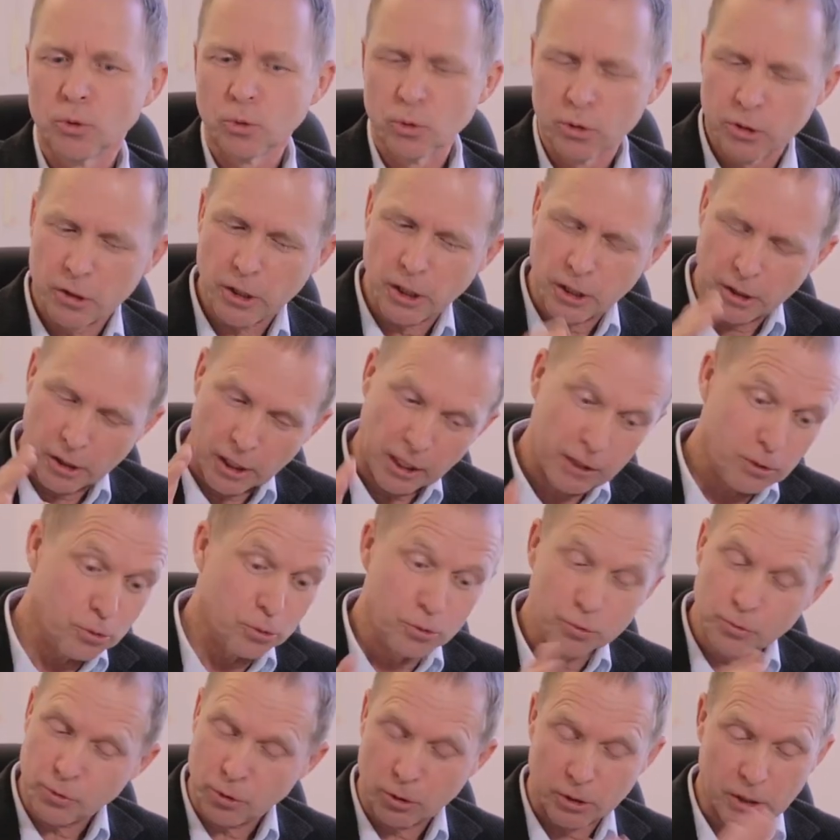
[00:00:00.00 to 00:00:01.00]
Und Herrn Lang
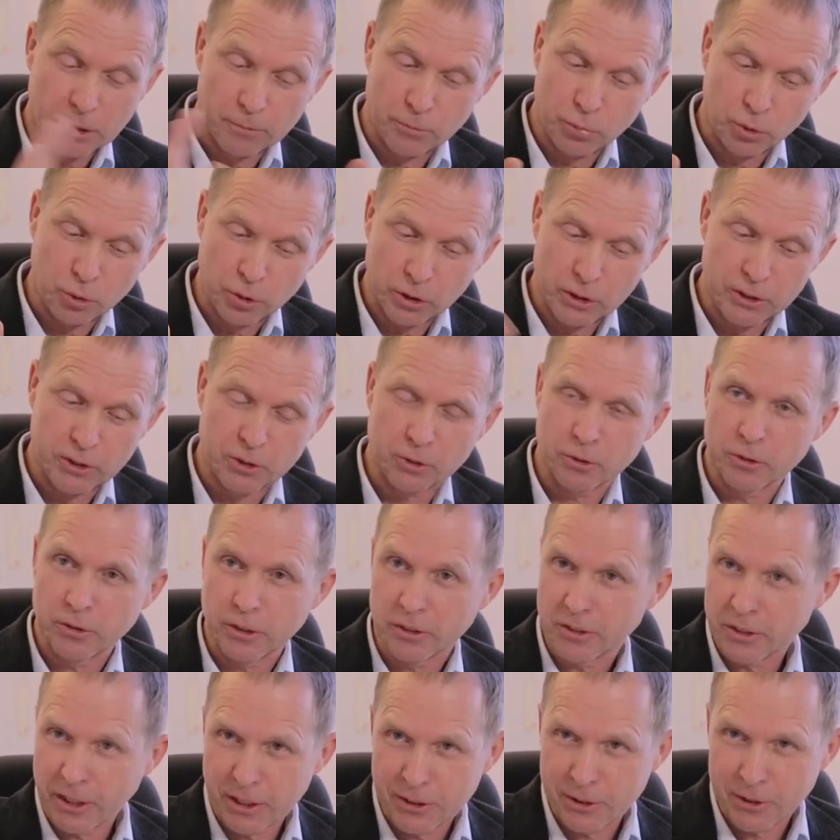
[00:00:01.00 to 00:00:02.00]
und Frau Camporese
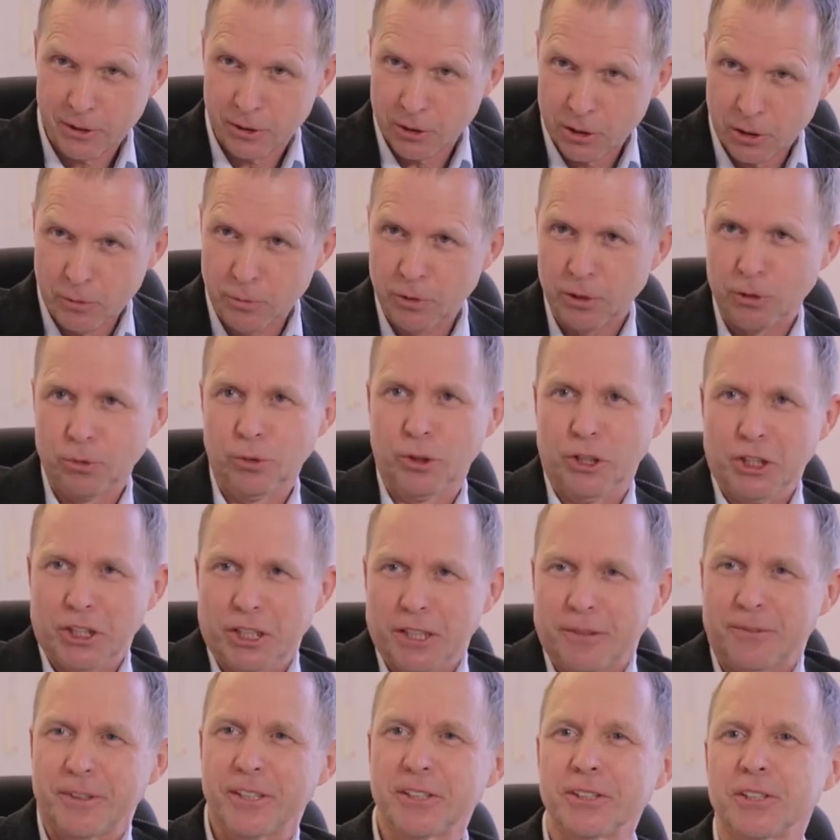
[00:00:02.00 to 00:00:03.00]
und das ganze Team hier
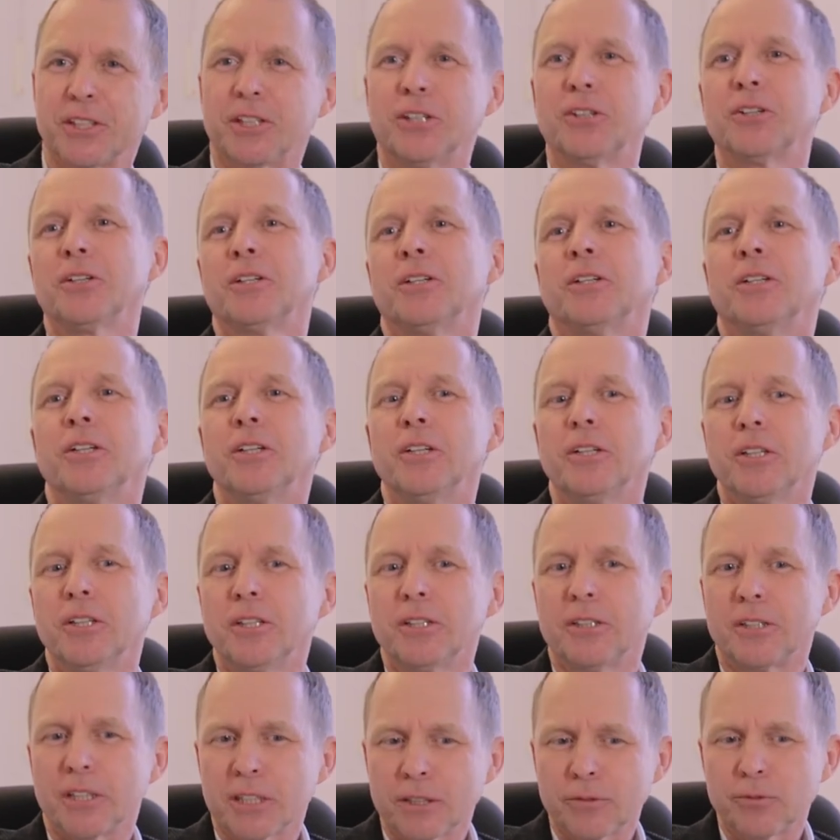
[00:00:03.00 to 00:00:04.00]
logischerweise auch,
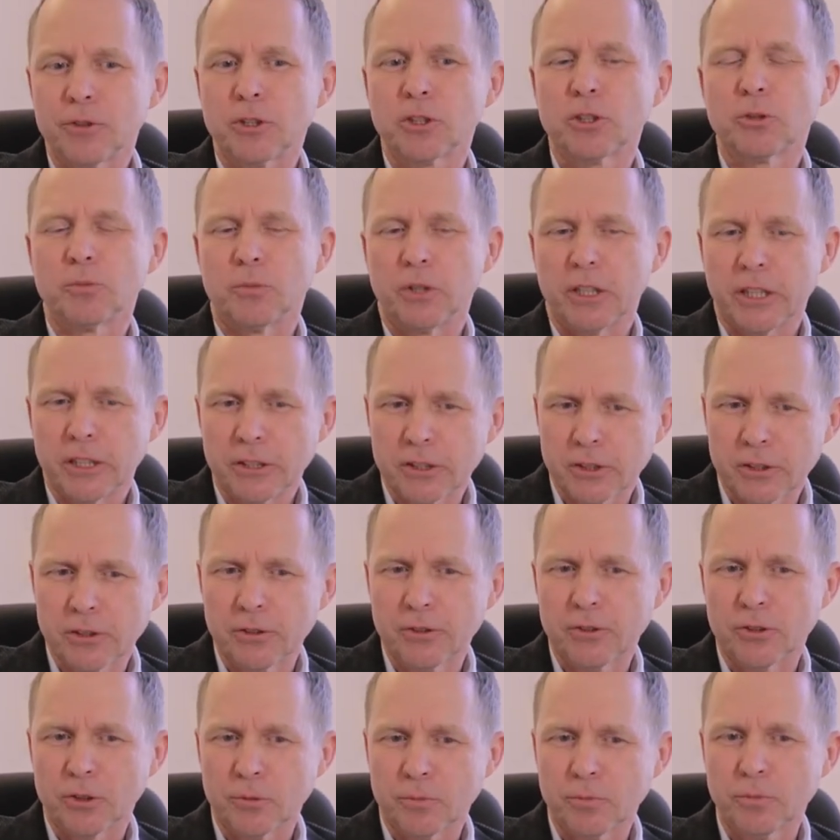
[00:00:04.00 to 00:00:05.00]
dass wir zum
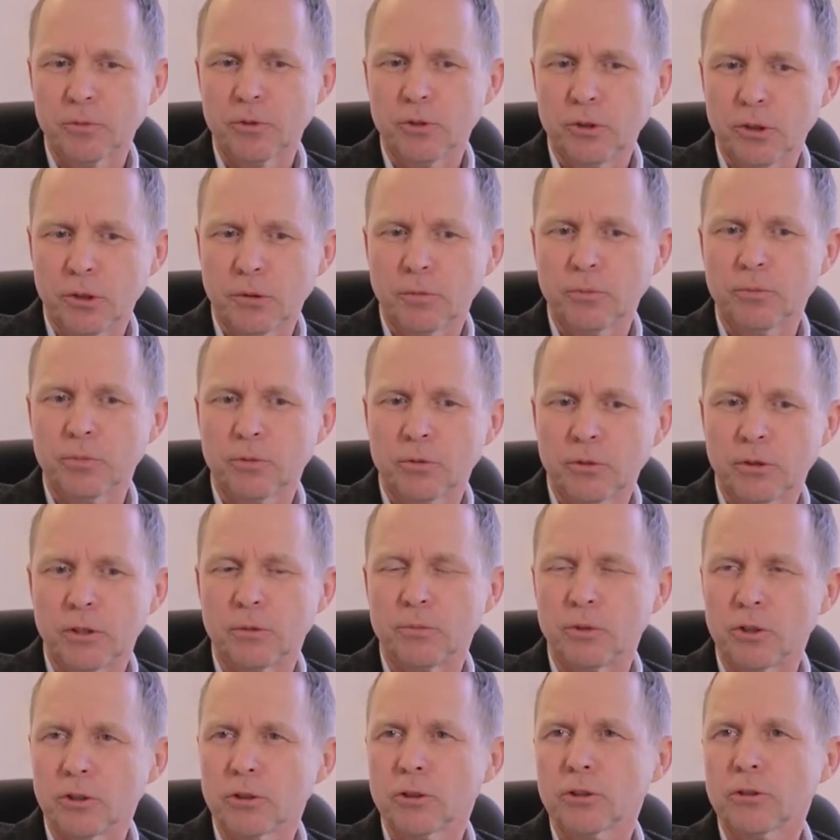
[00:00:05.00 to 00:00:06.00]
1.7. hier
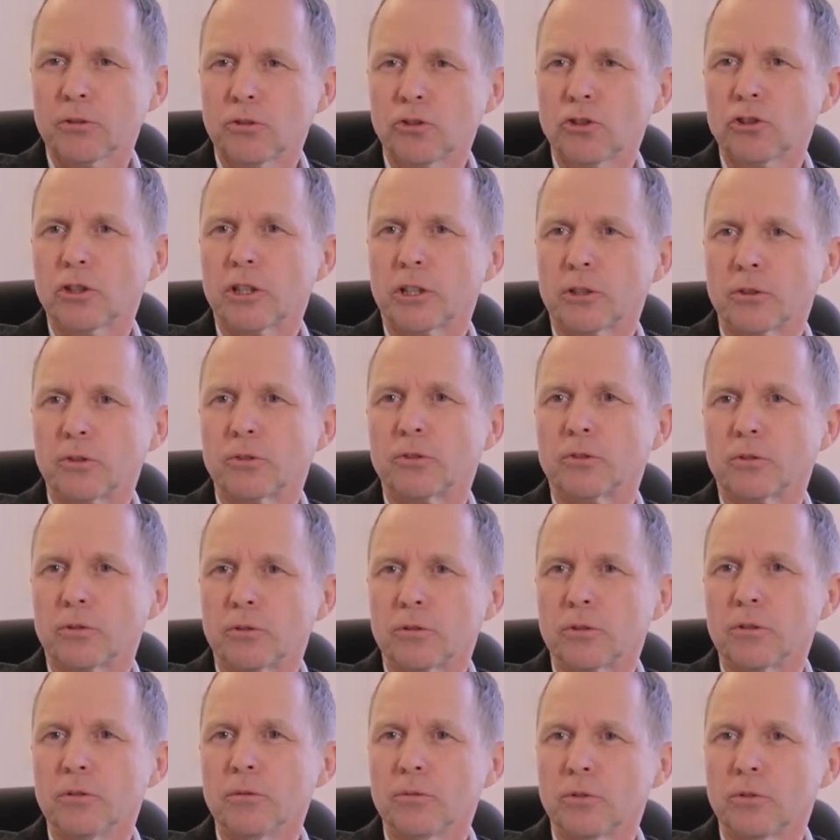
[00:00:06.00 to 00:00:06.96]
termingerecht gestartet sind.